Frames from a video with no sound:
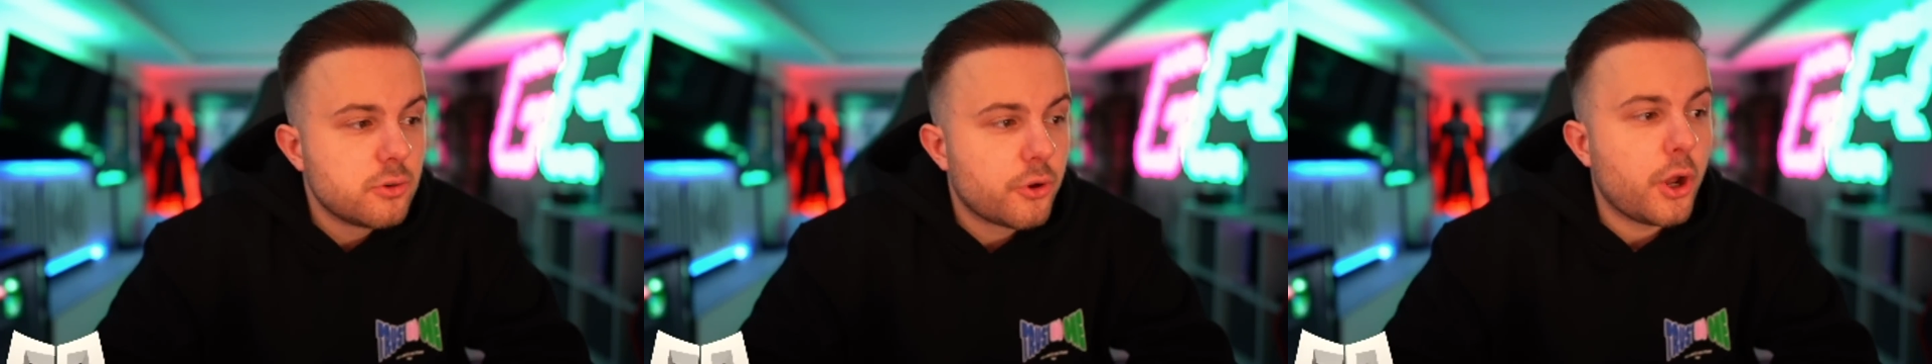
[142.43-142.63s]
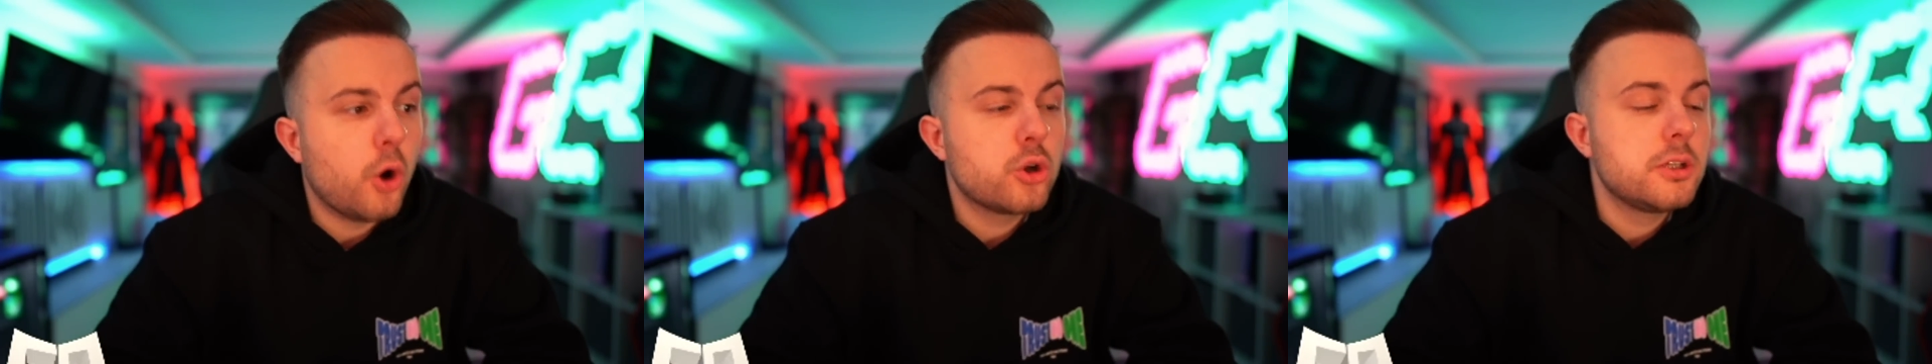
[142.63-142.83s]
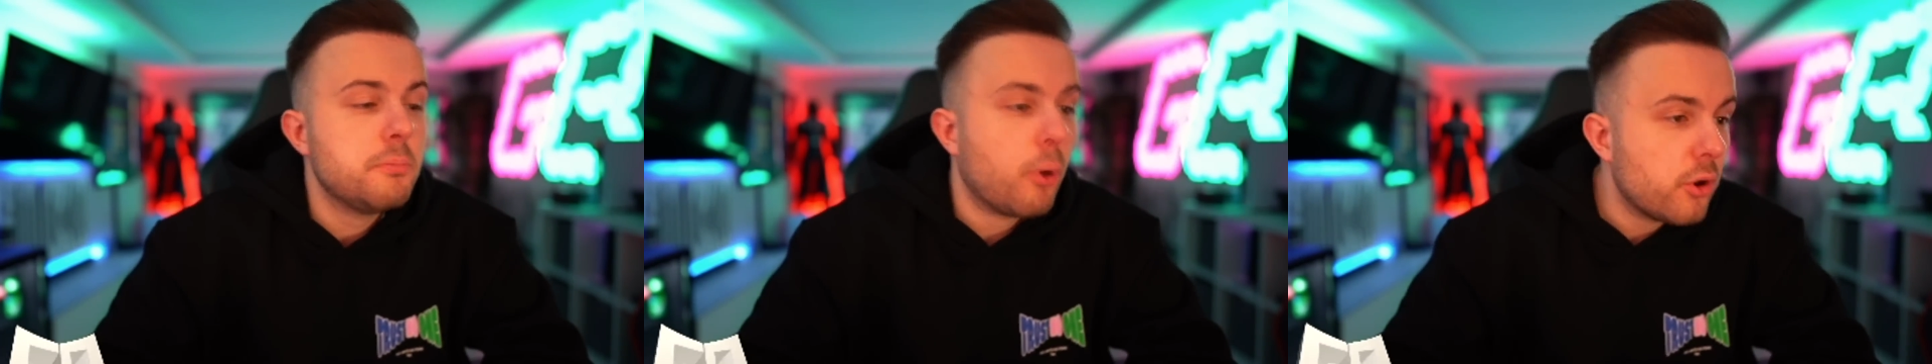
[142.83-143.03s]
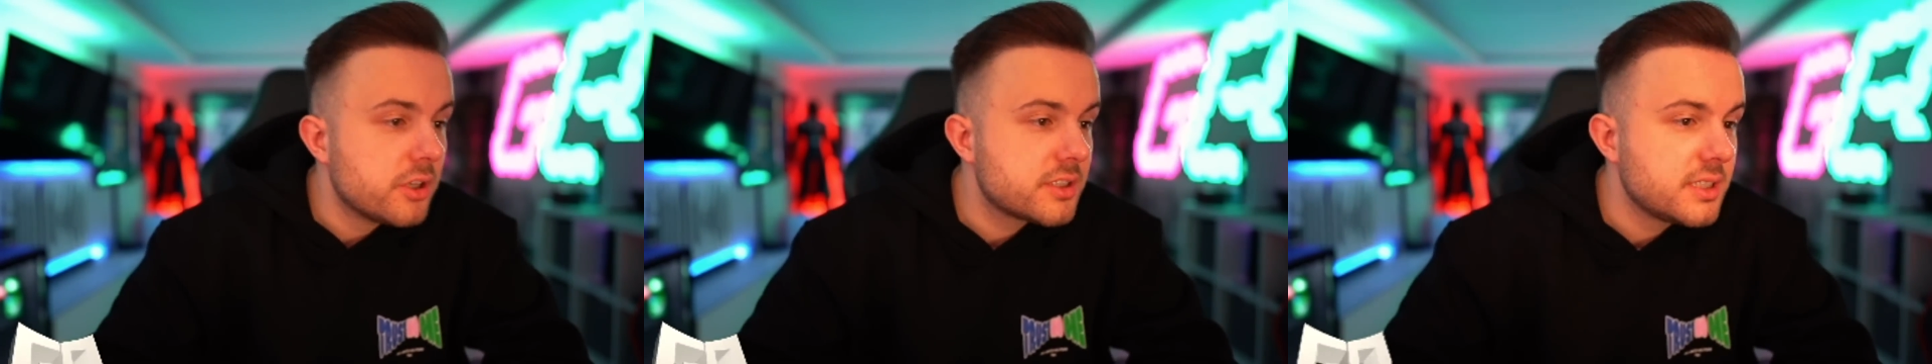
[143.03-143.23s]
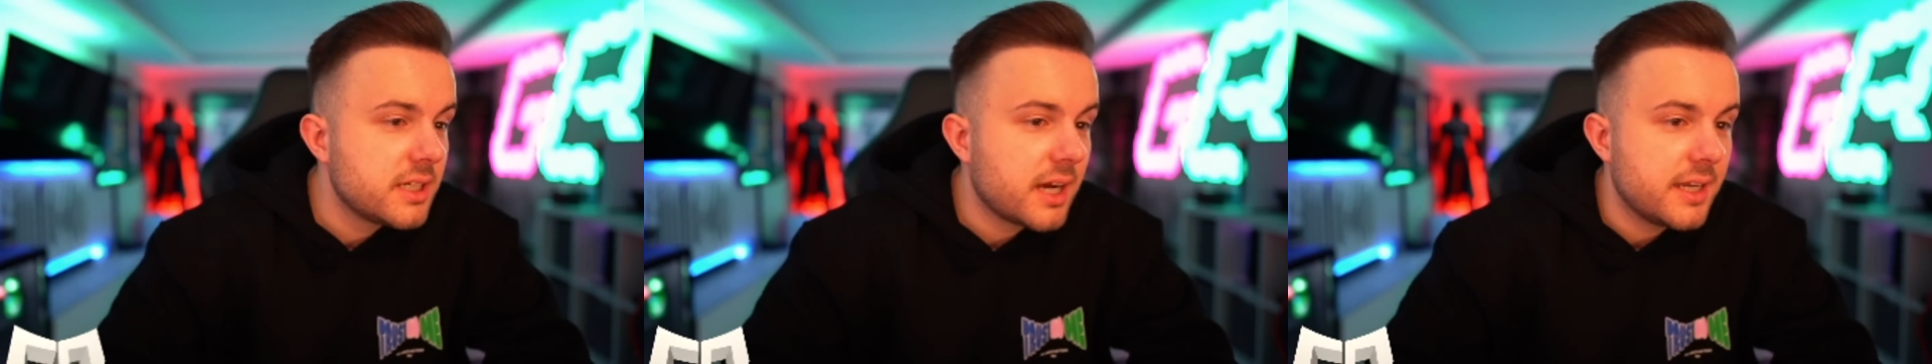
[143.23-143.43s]
oder auch die
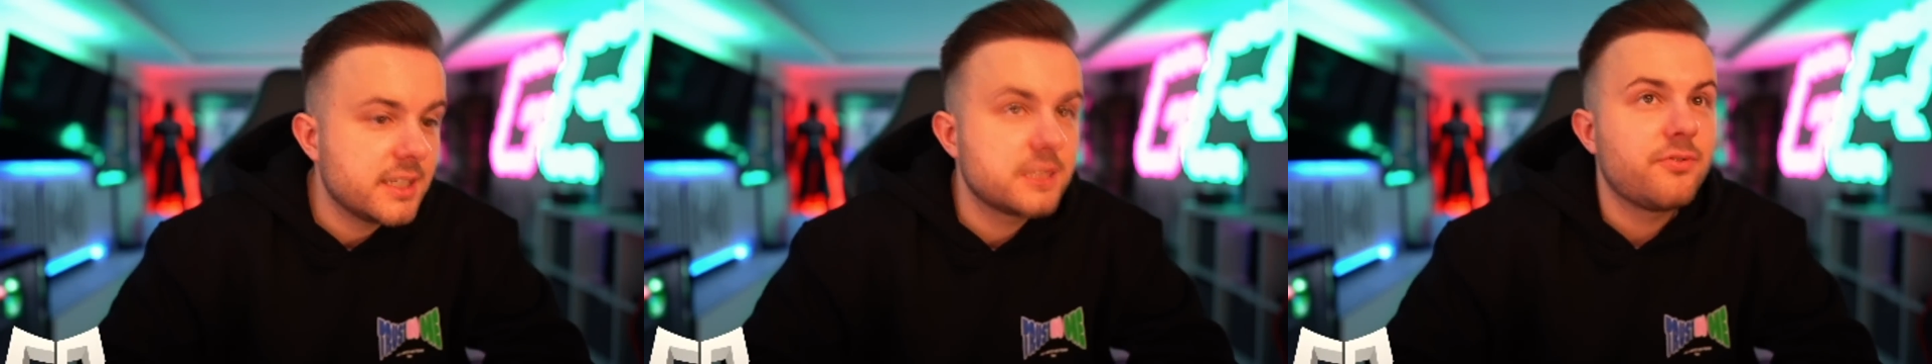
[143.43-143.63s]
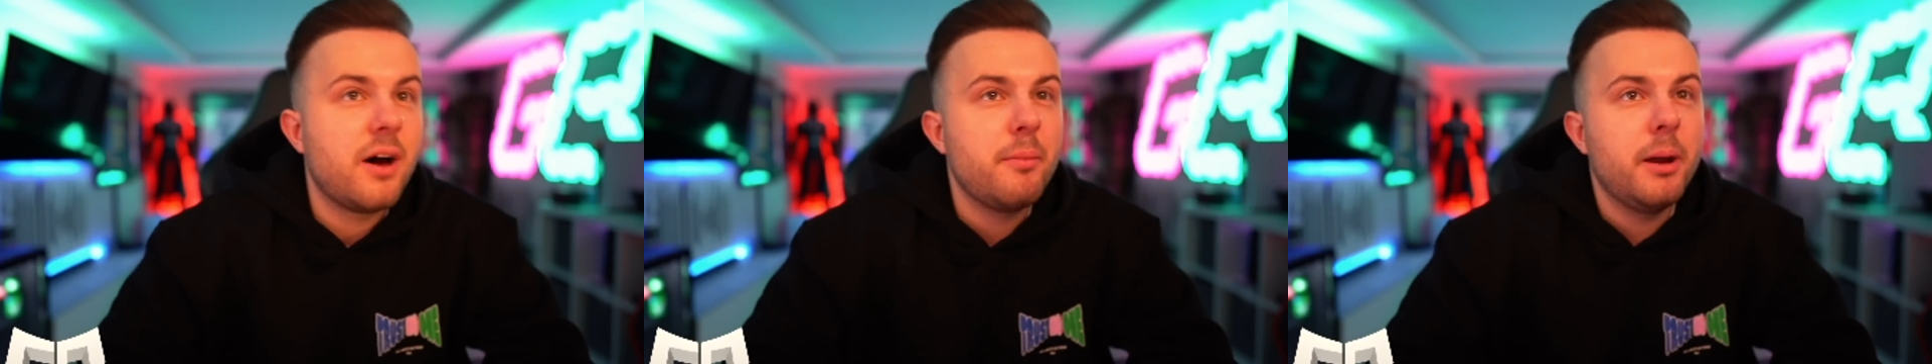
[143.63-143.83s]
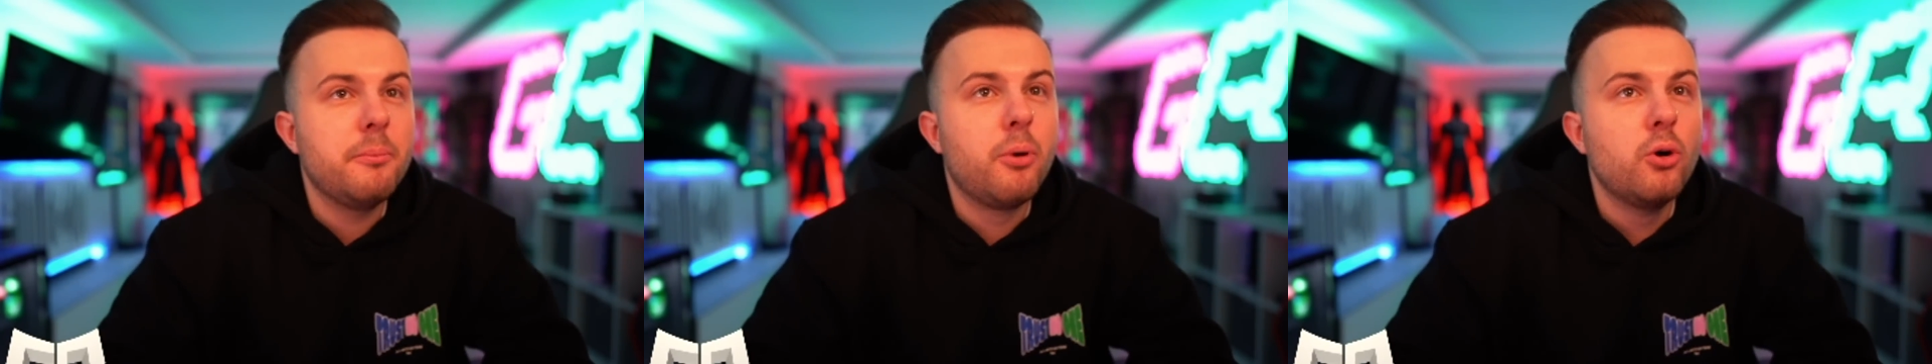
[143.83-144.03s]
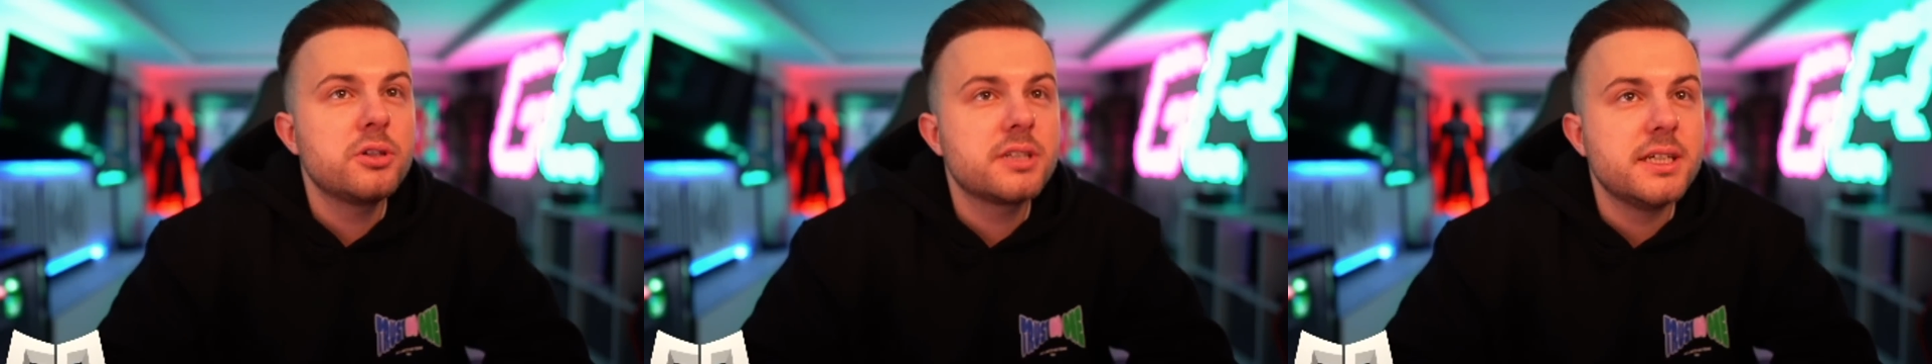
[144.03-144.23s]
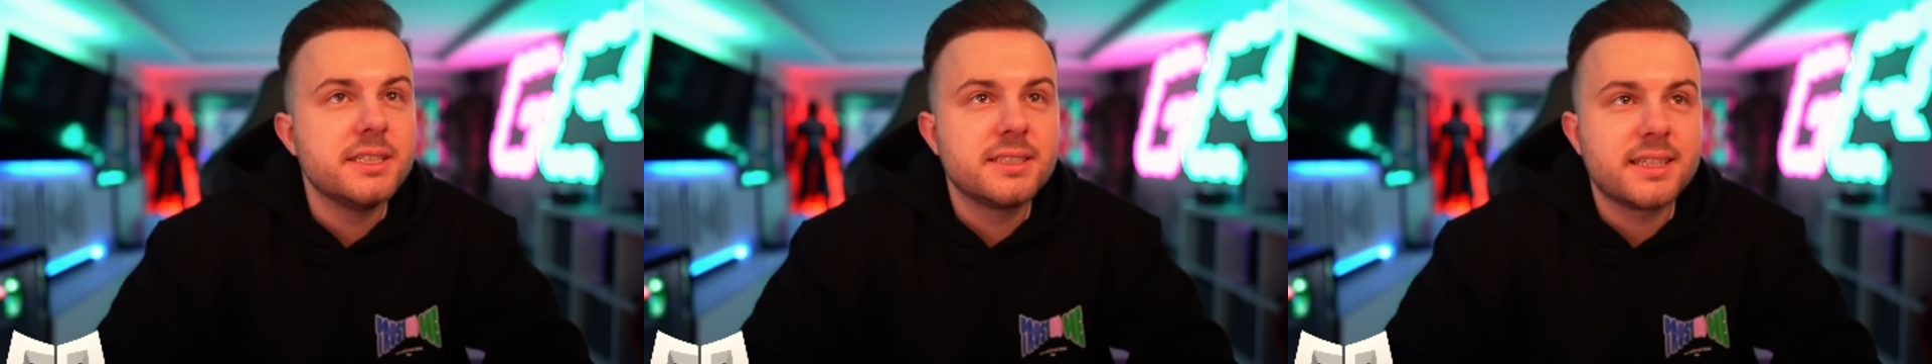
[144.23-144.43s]
Bundesliga, das war mein
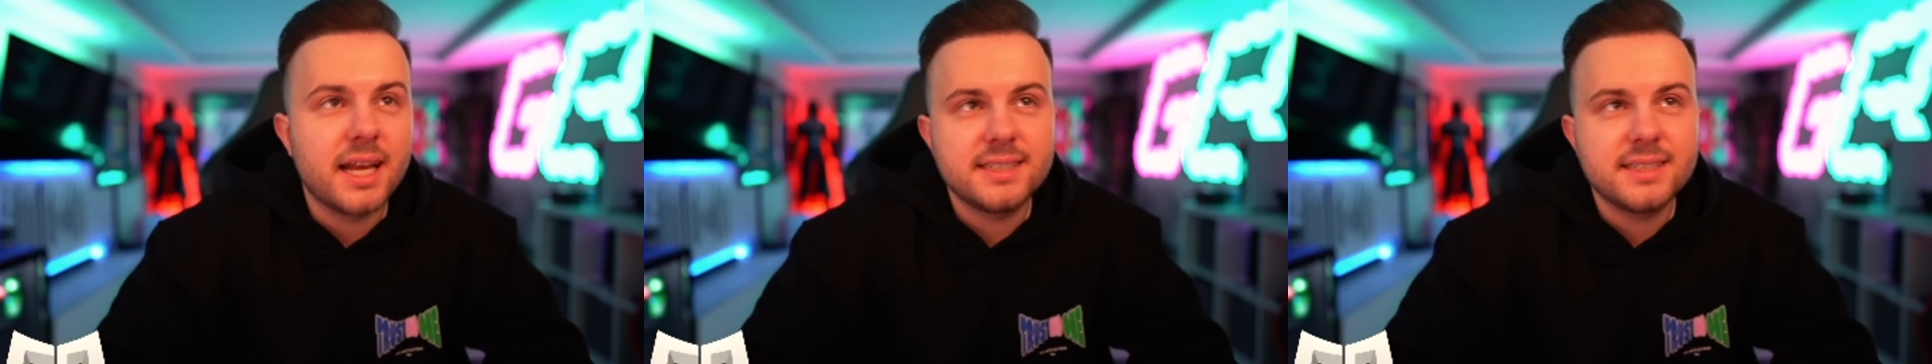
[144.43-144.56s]
Punkt, ist,